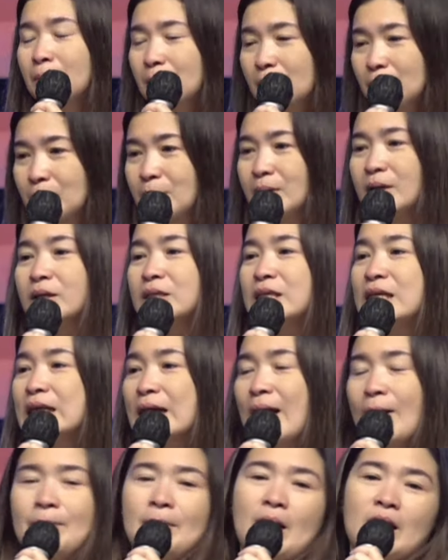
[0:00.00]

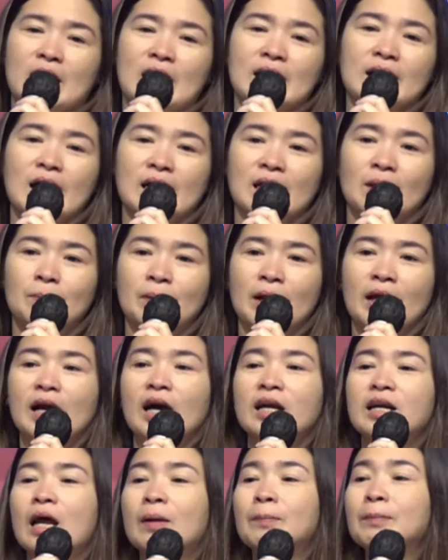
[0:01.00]
menyiram akan kaki
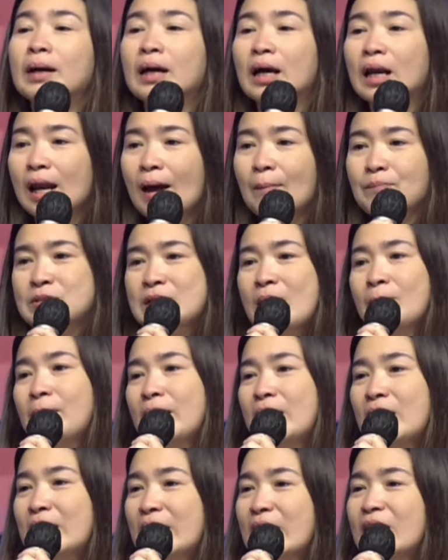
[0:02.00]
mereka dan mengelap
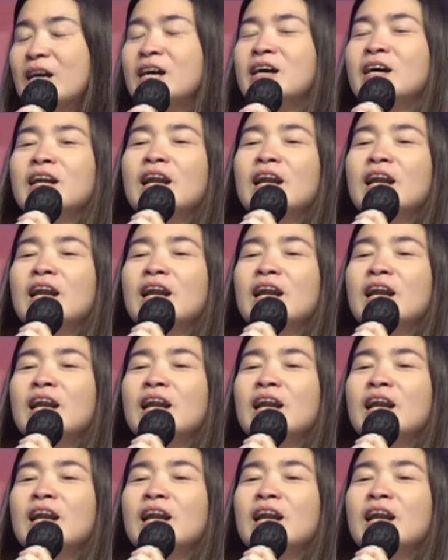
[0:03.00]
sampai kering